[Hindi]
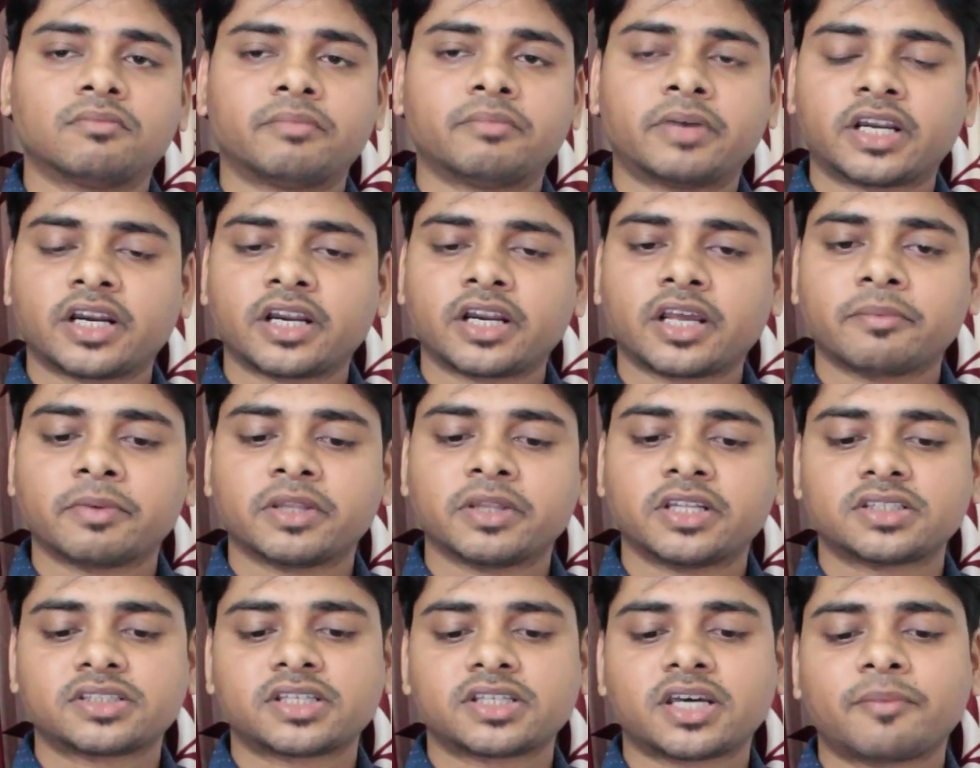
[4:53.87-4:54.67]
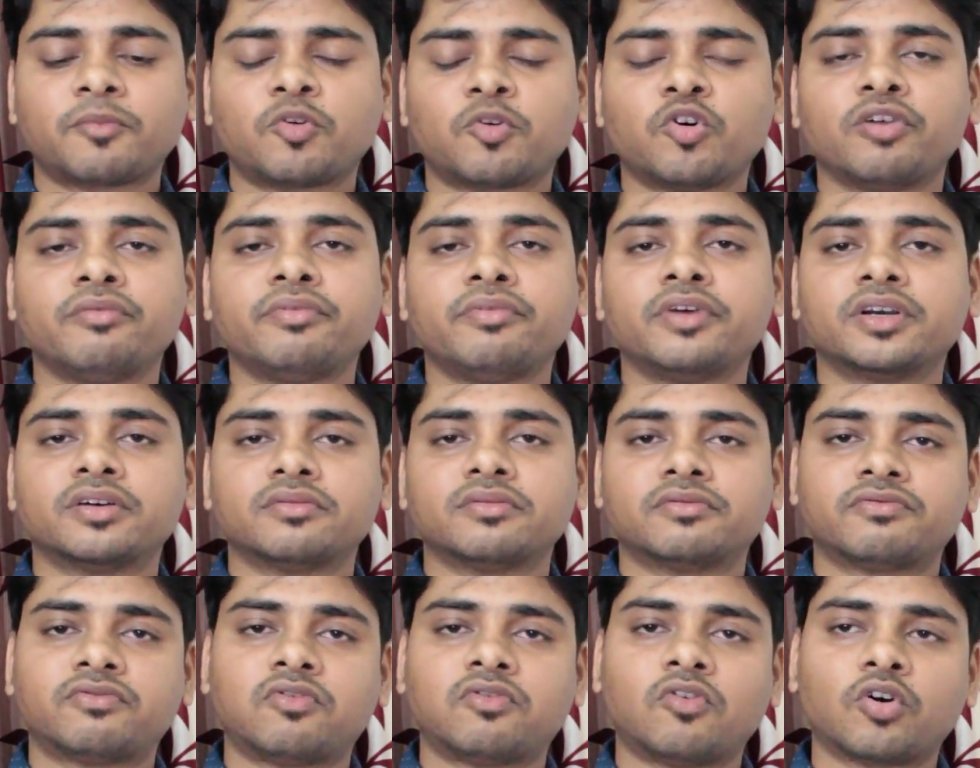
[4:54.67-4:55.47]
बटन के मदद से आप कोई भी
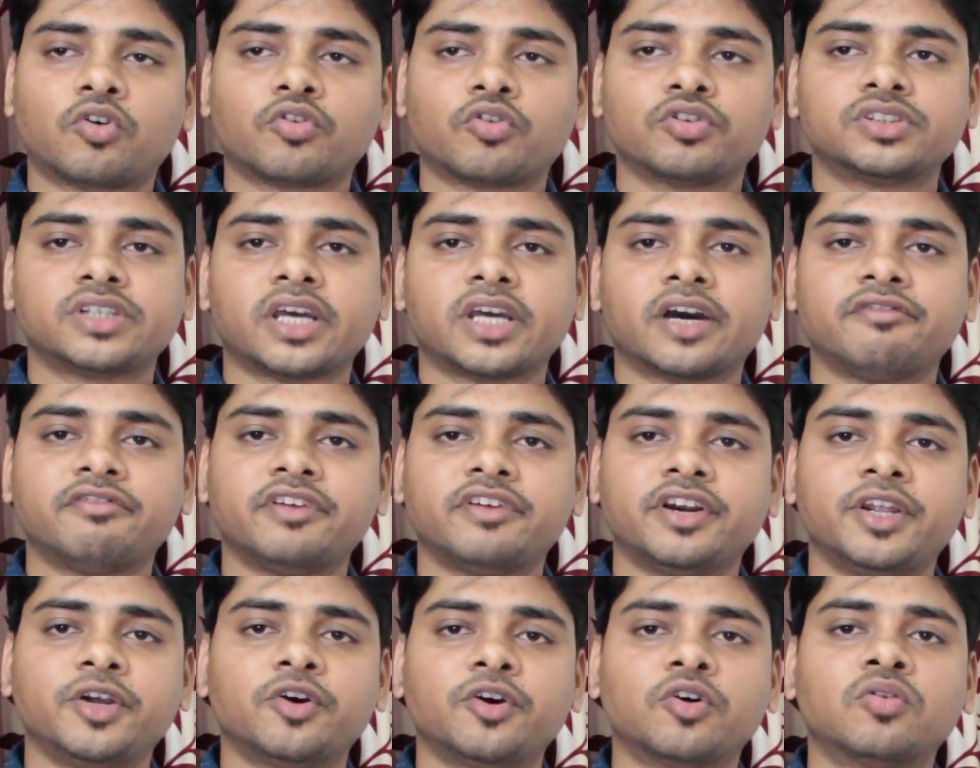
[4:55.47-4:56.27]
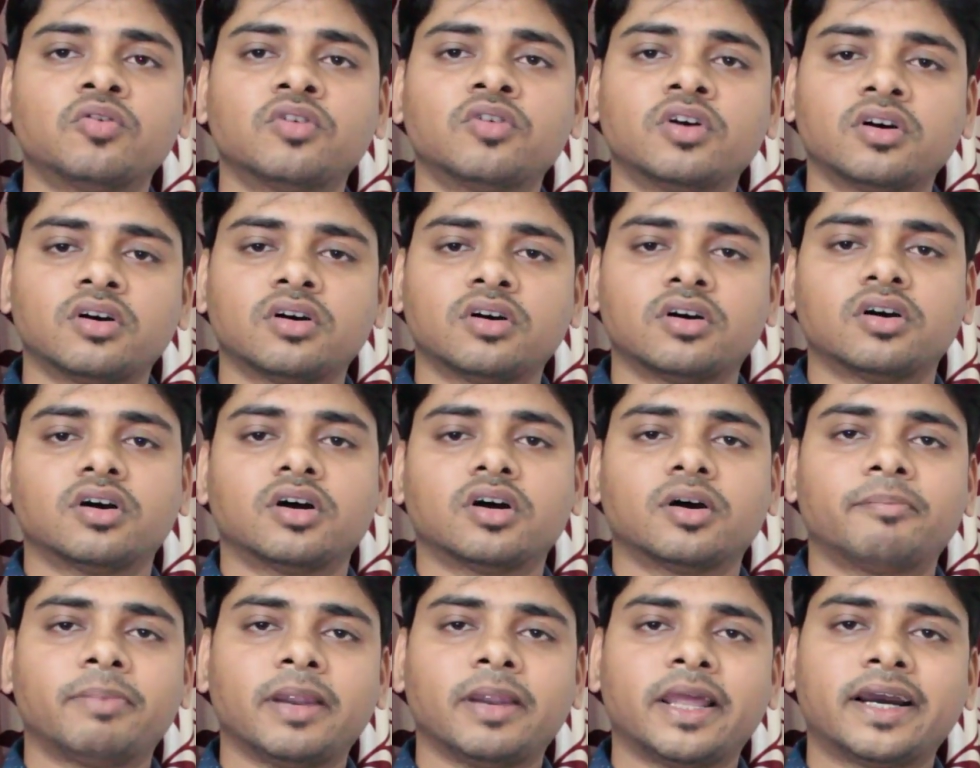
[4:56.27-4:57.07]
फोटोज या वीडियो
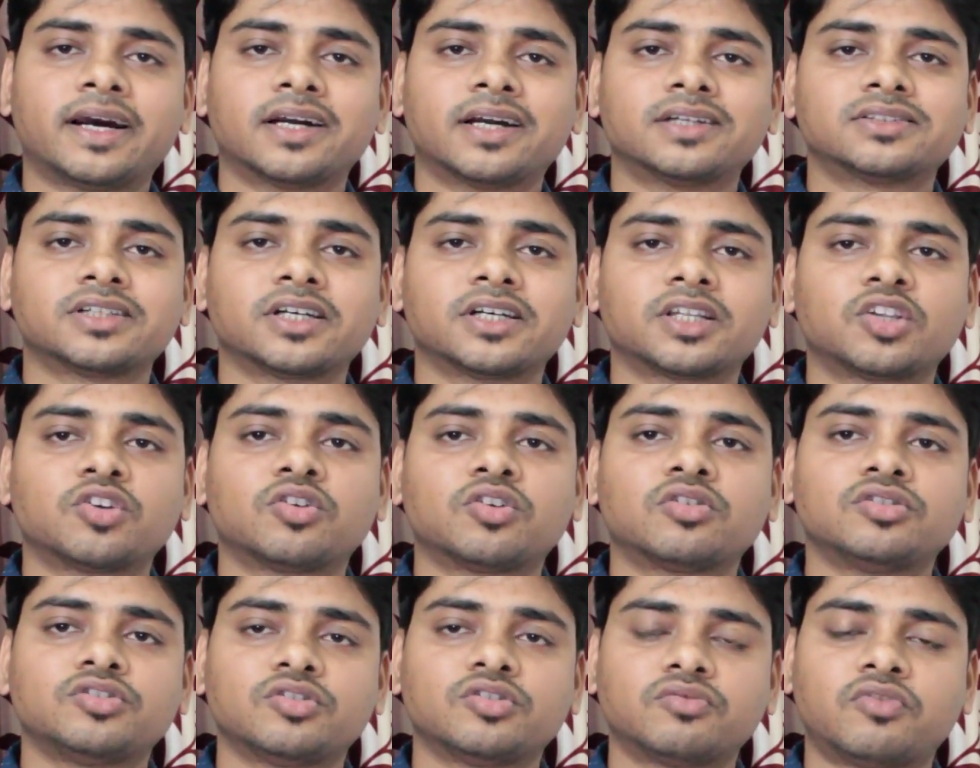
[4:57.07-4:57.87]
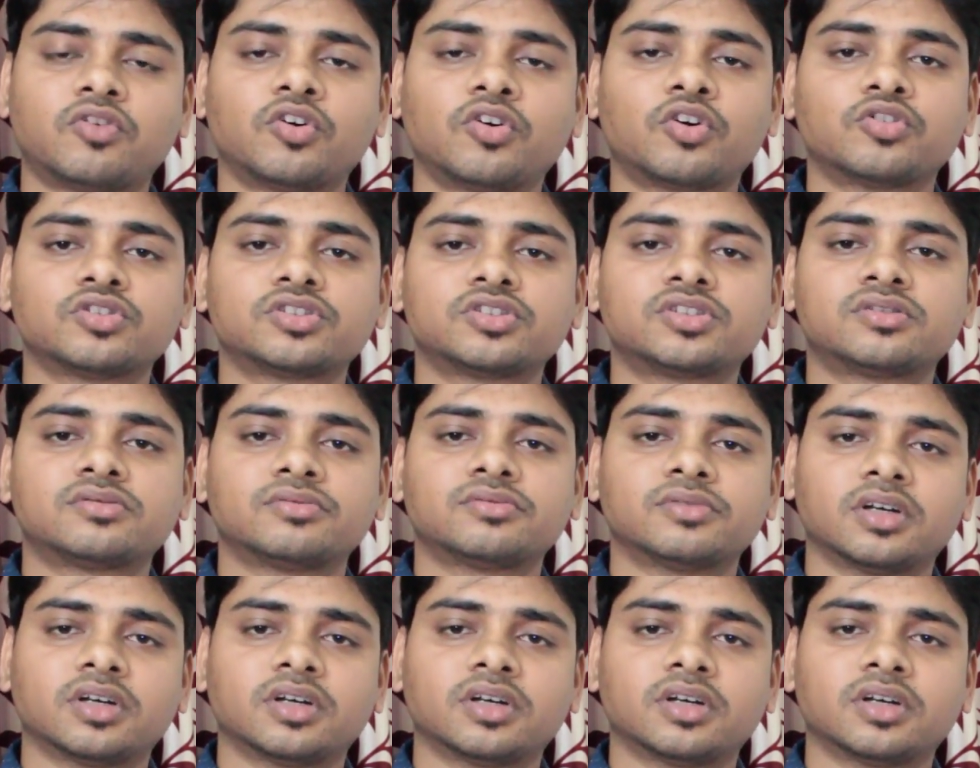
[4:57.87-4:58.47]
प्ले कर सकते हो जो फोटोज